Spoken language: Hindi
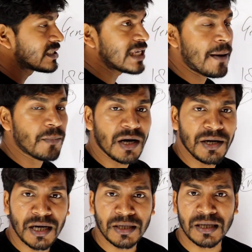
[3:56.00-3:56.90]
एग्जाम
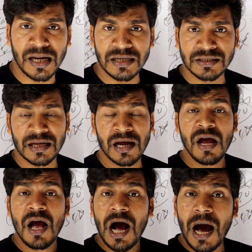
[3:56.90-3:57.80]
कंडक्ट कराया जा रहा
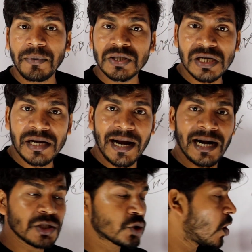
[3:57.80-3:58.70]
है अब इस
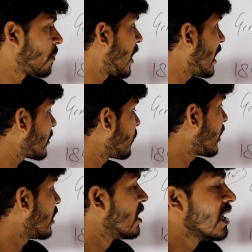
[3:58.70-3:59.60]
डेढ़ सौ मार्क
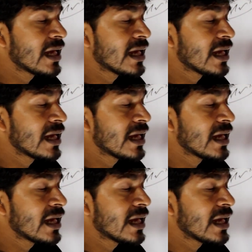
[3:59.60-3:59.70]
में